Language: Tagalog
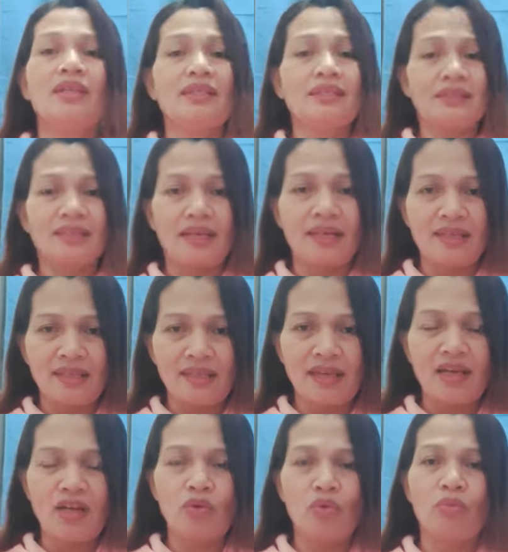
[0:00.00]
sa kanyang
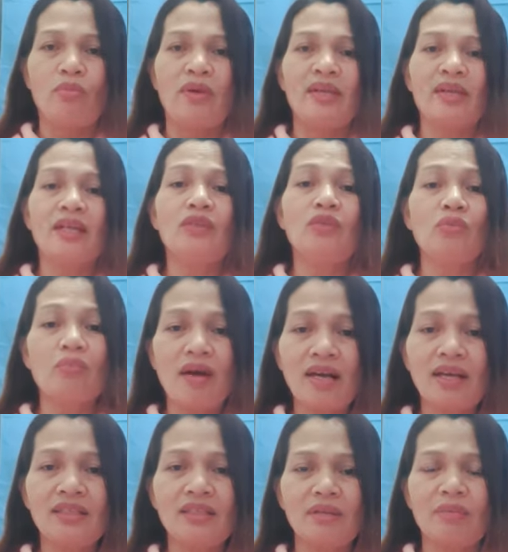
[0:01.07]
kalooban at
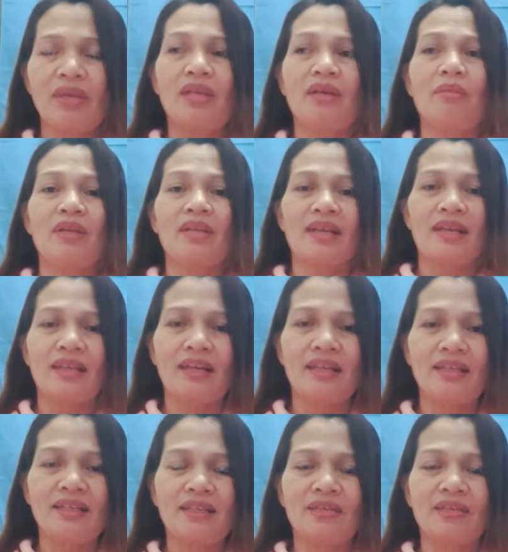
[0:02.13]
lumakad na may kabanalan.